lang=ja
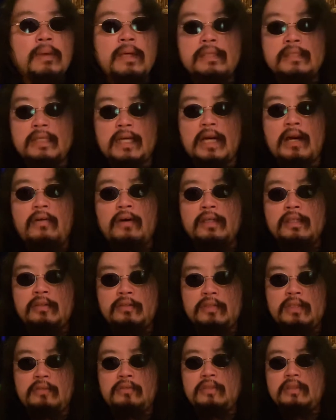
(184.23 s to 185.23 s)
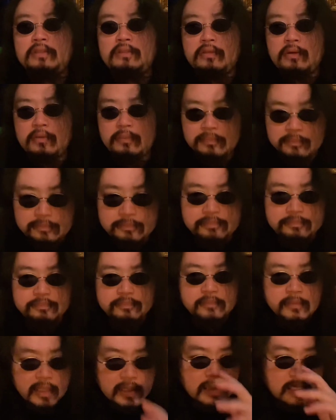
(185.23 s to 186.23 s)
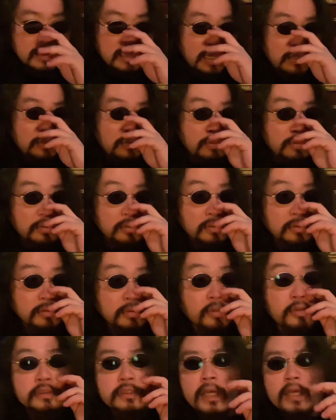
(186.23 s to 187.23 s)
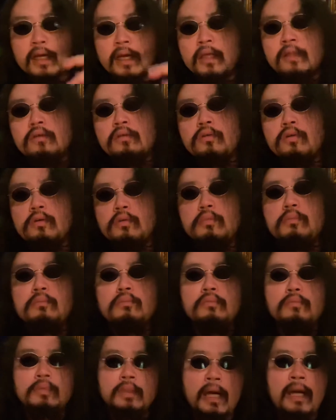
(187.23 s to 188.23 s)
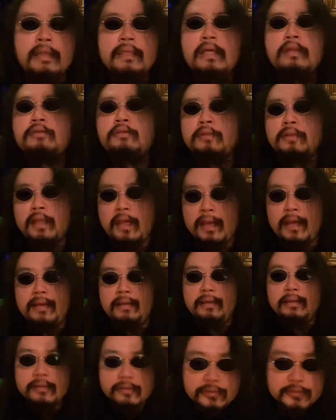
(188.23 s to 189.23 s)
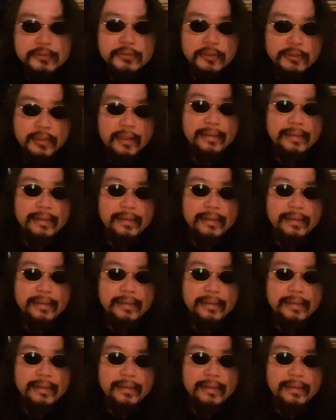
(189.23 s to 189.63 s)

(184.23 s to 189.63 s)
ジが変わってるって言うんですよ。当然、変えてるんで、本当